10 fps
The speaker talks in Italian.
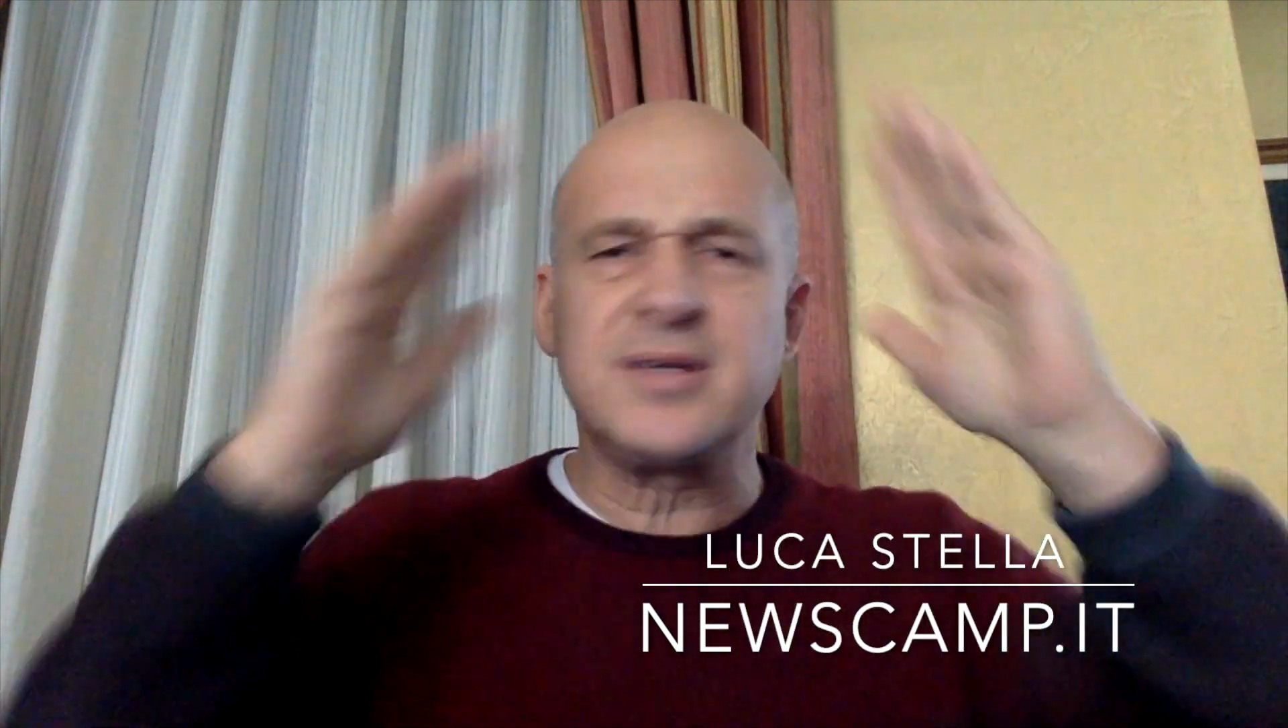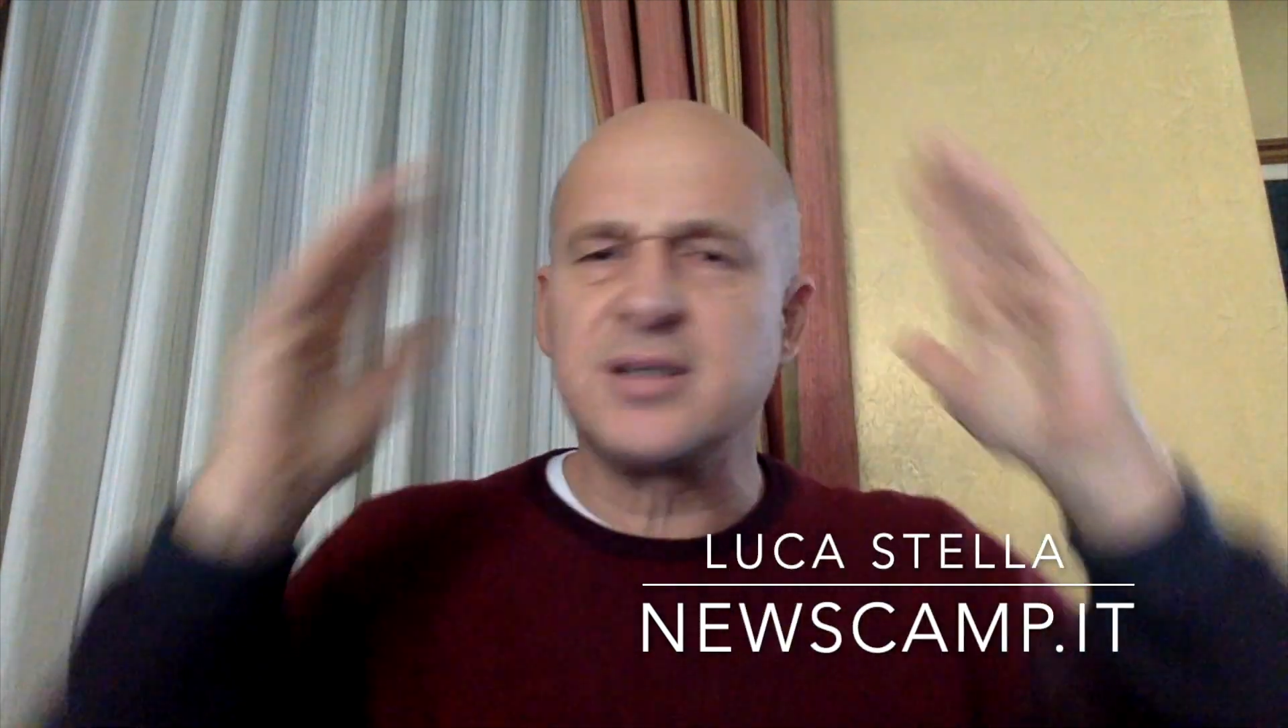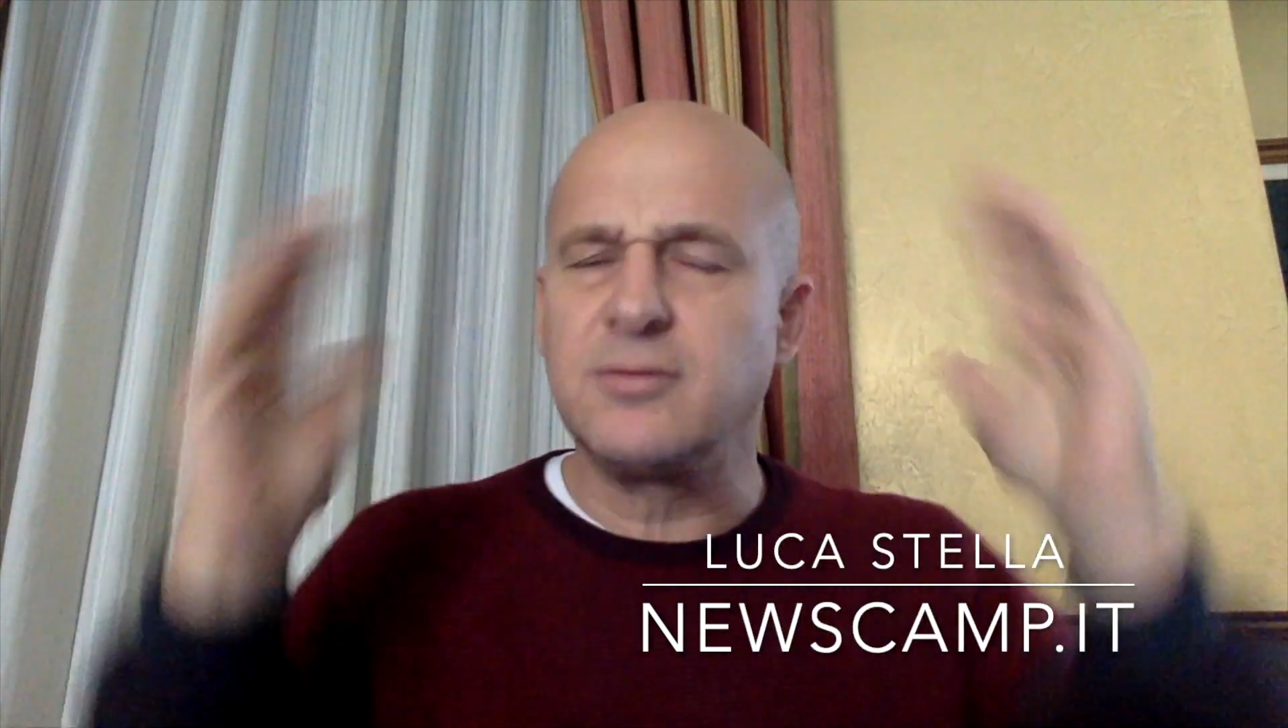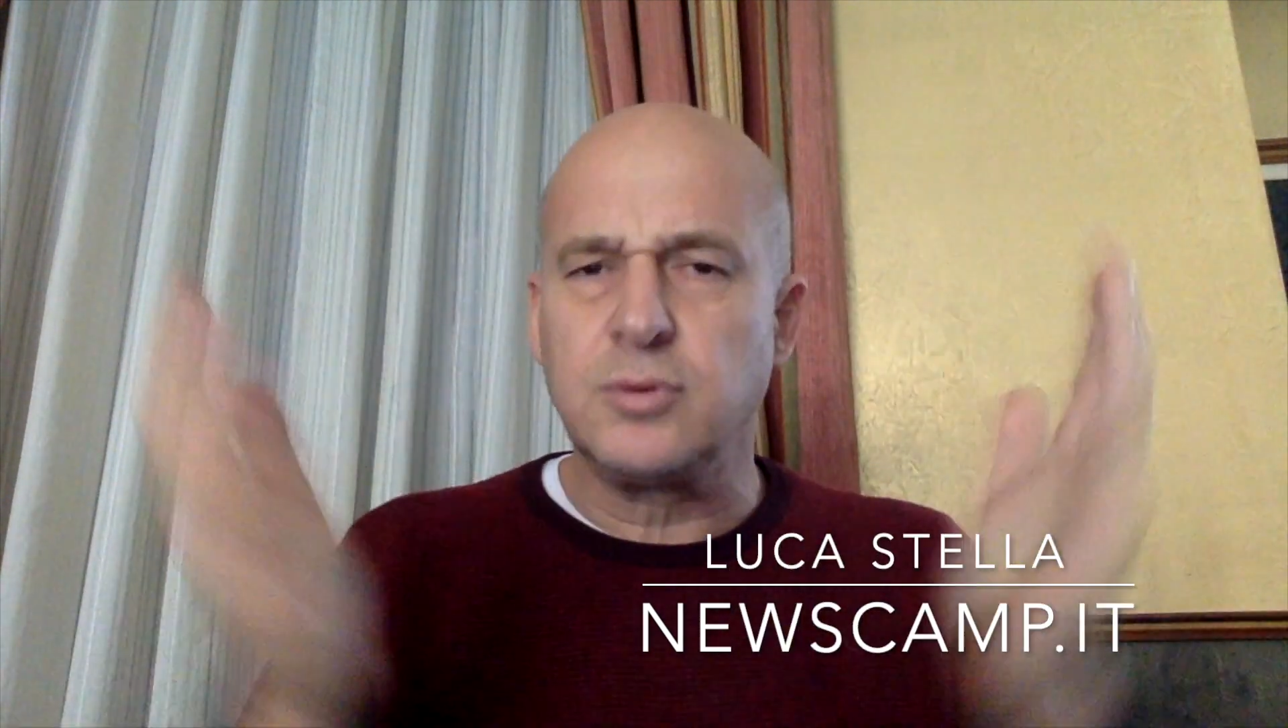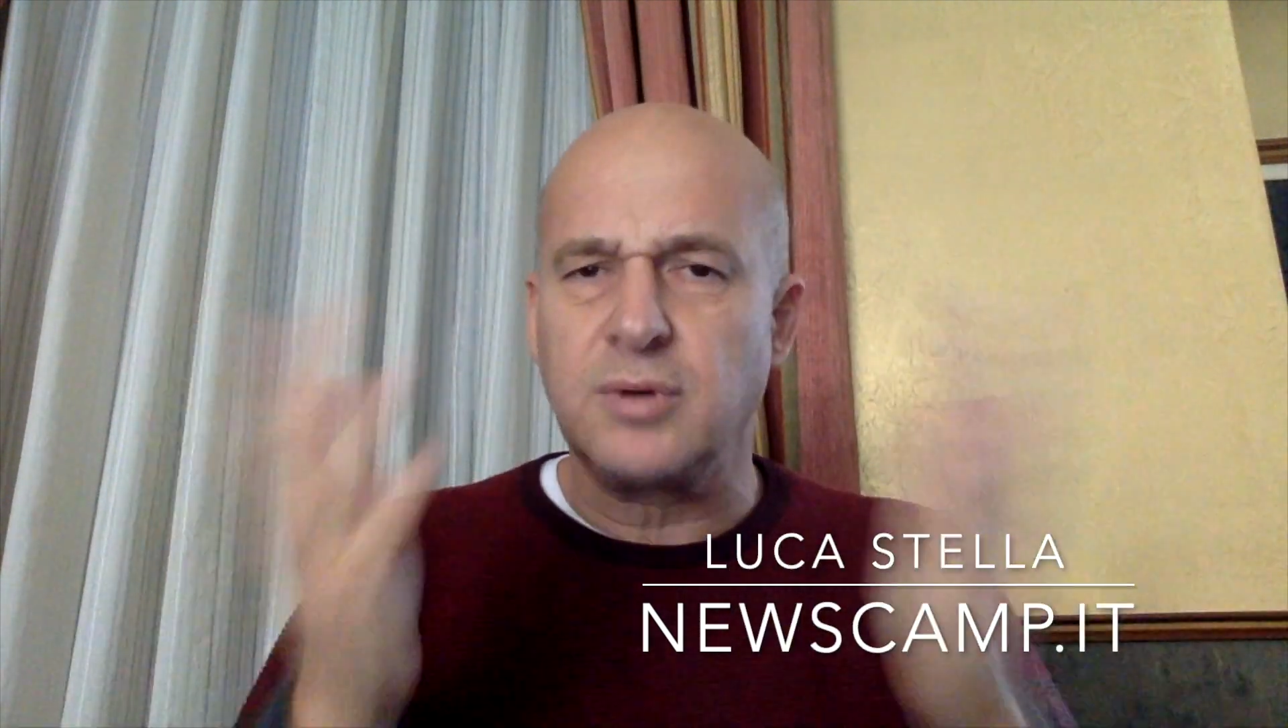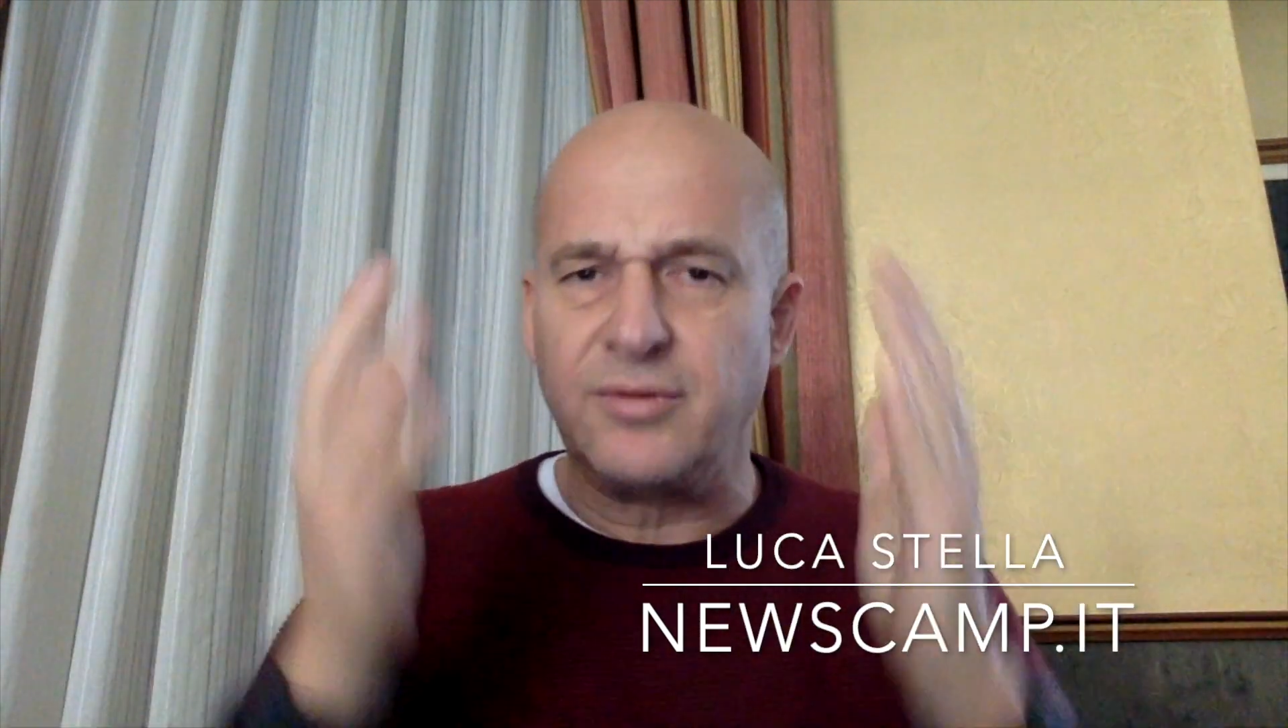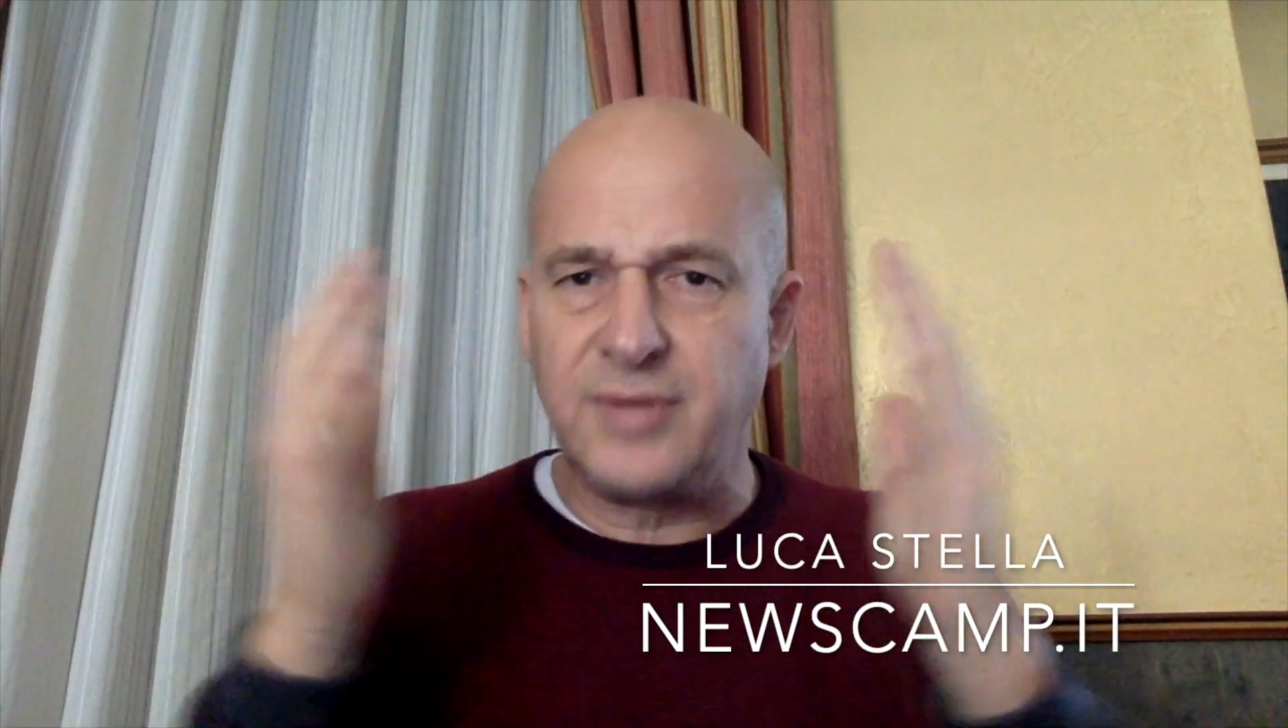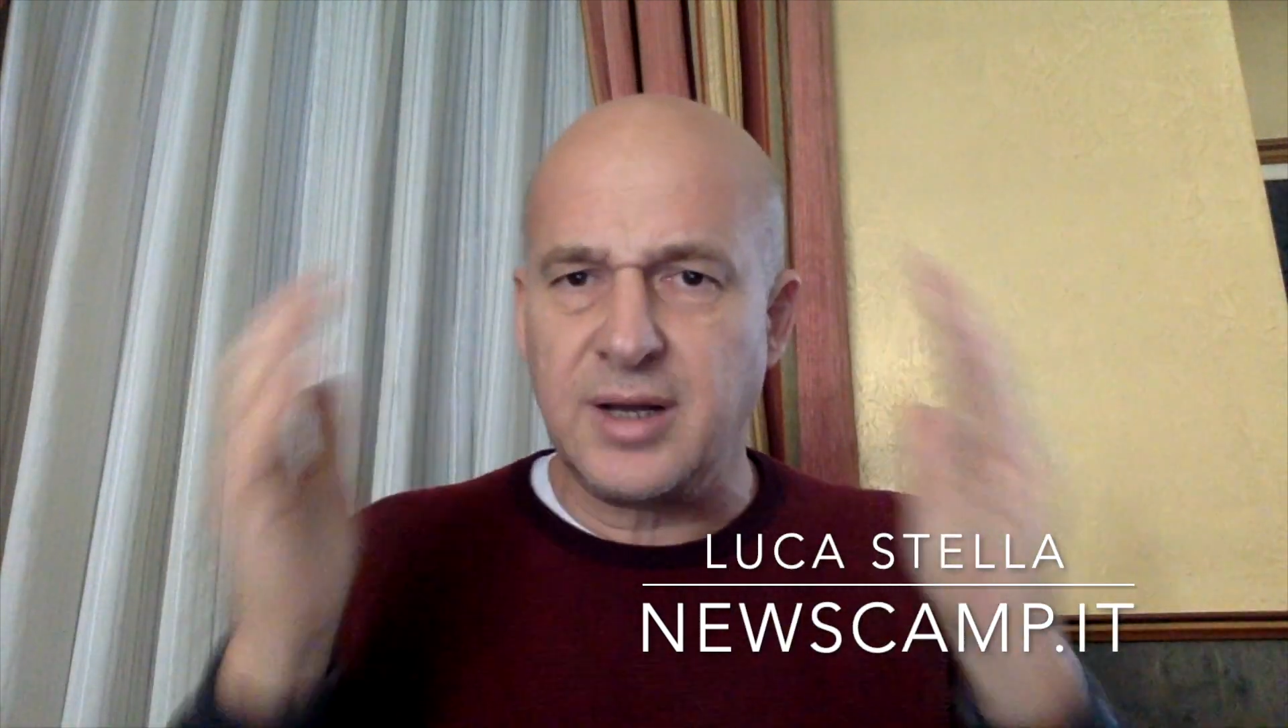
avuto una fiera